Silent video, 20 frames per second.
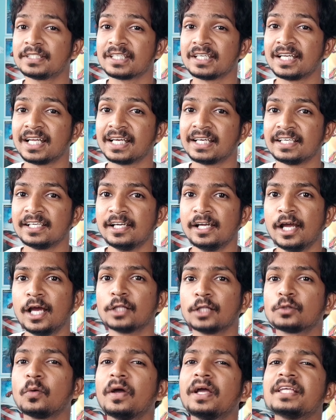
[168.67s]
मिशन है
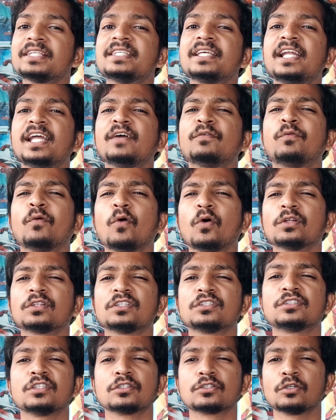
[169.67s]
तो इसलिए
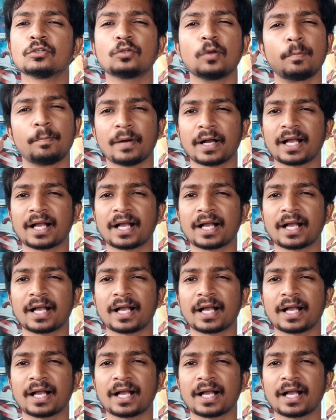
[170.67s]
फोर्थ सीजन तो